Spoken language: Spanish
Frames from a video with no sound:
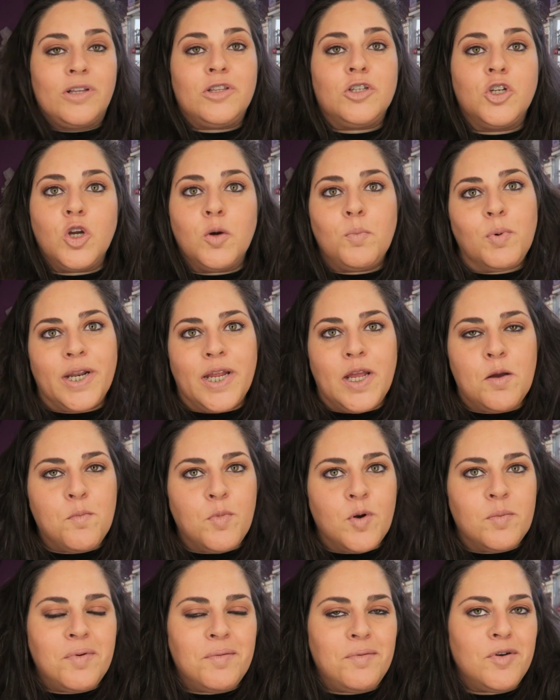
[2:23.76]
Cuando yo, por
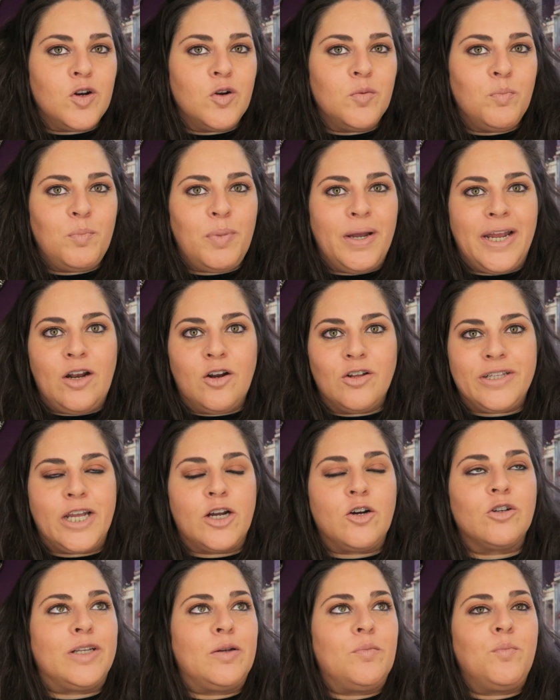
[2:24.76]
ejemplo, me veo el pelo,
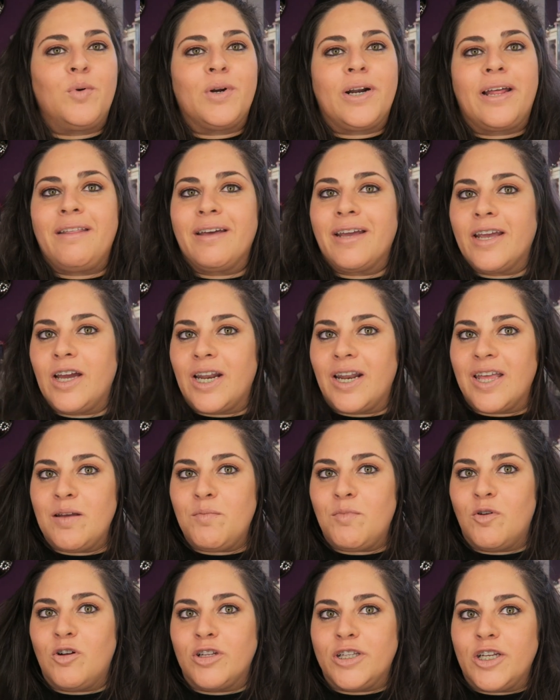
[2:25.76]
tengo temporadas que ahora
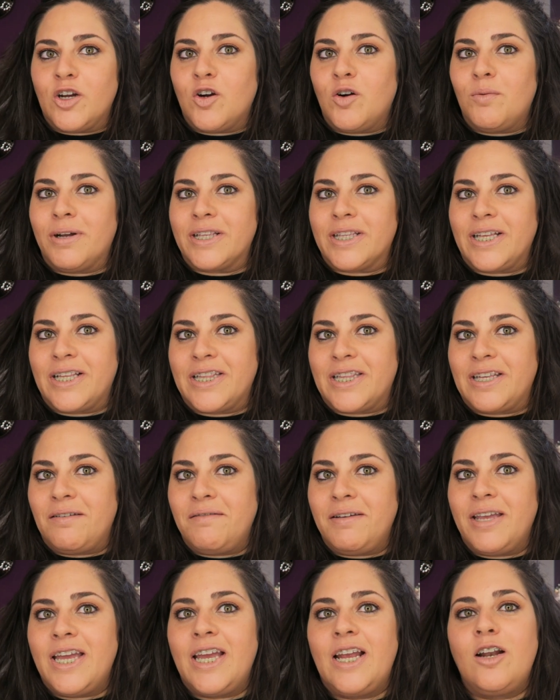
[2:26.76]
mismo lo tengo bastante
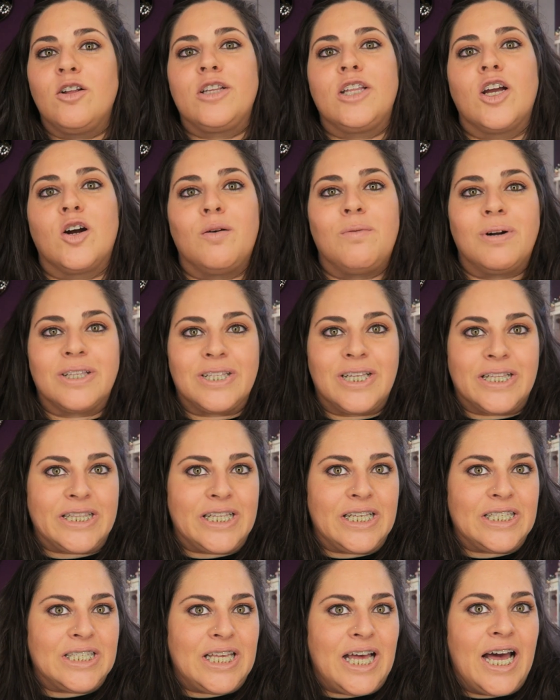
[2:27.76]
bien, lo tengo
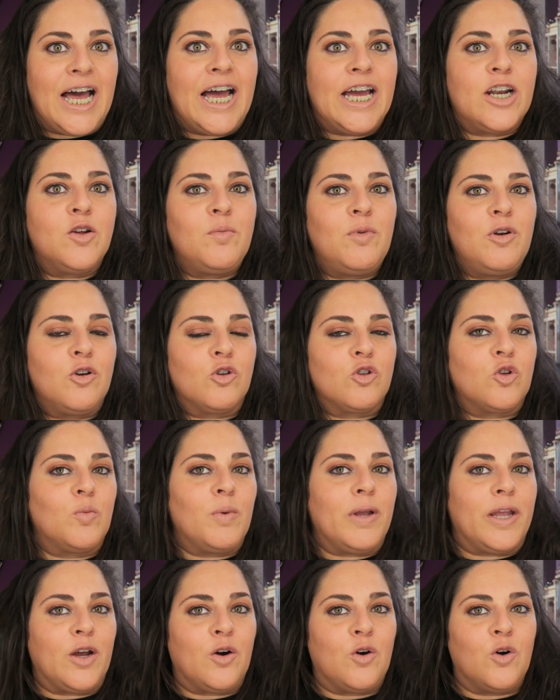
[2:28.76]
bastante sano, me lo noto
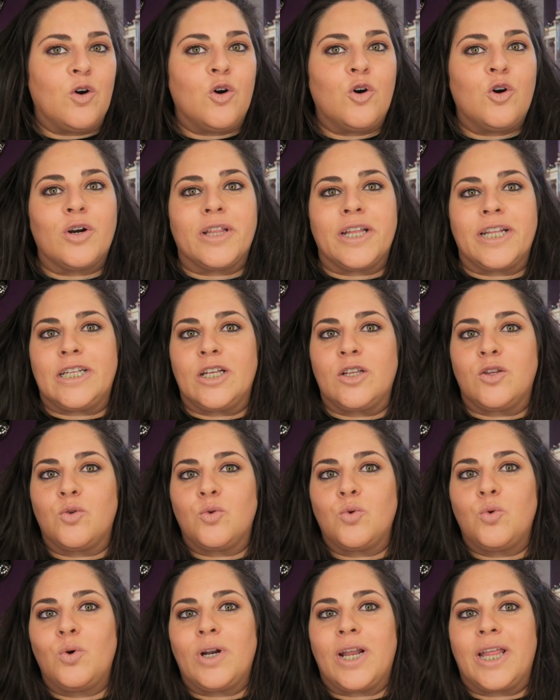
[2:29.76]
mejor, de
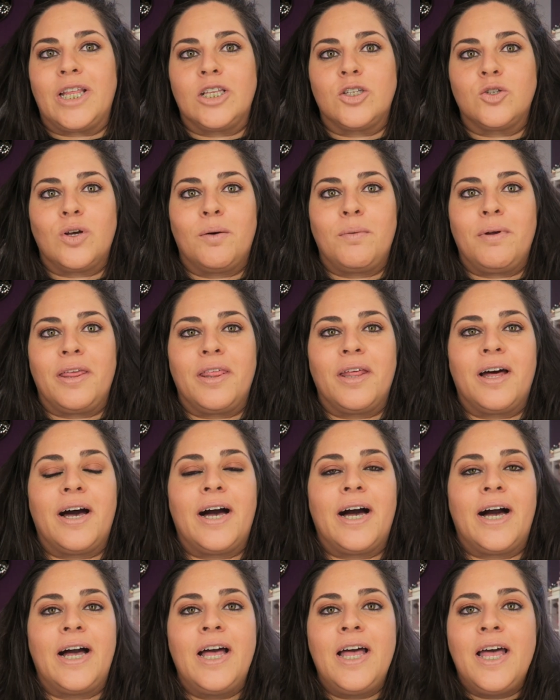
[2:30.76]
textura, de
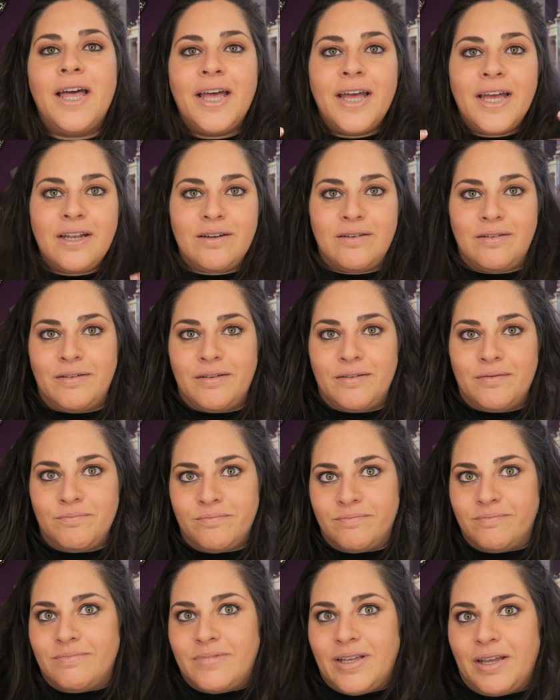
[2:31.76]
suavidad,
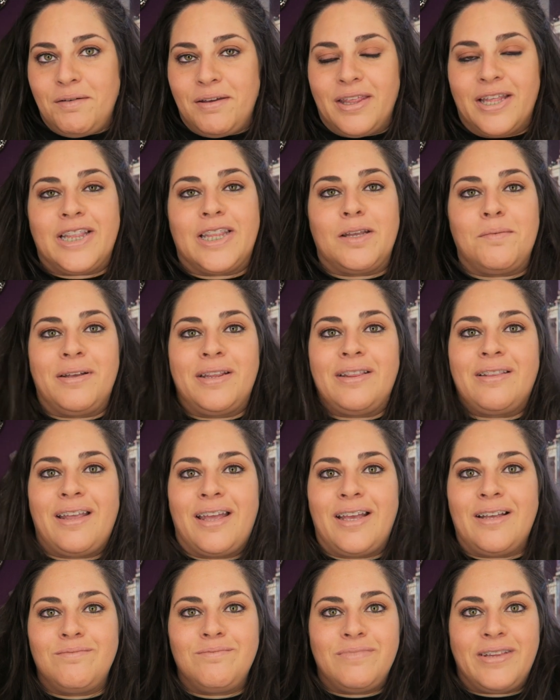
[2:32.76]
em,
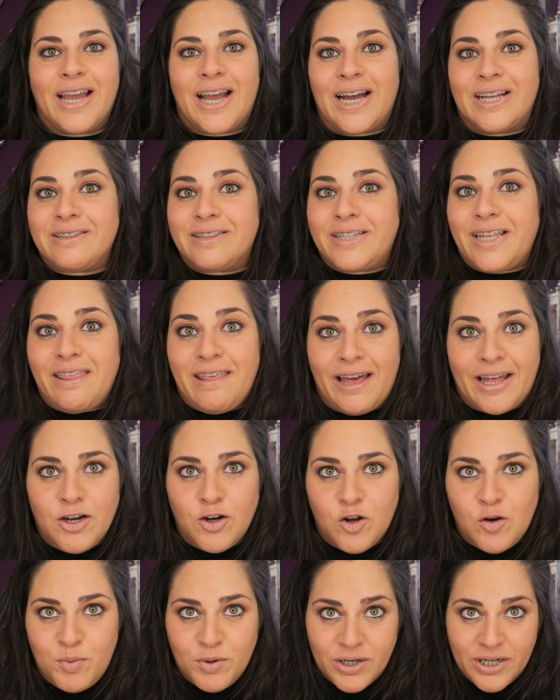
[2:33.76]
evidentemente de cantidad
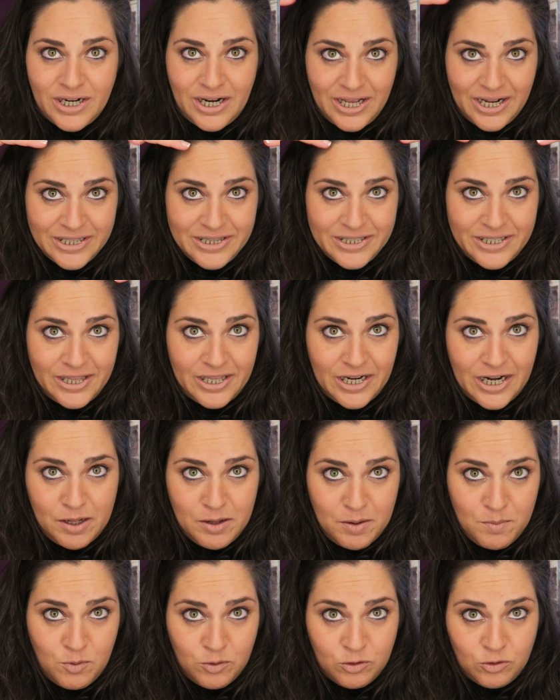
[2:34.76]
no, porque la cantidad ahora
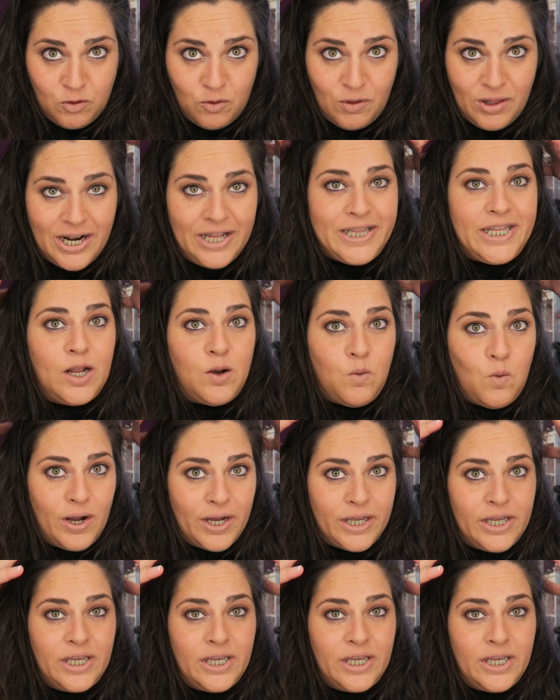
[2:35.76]
mismo toda la tengo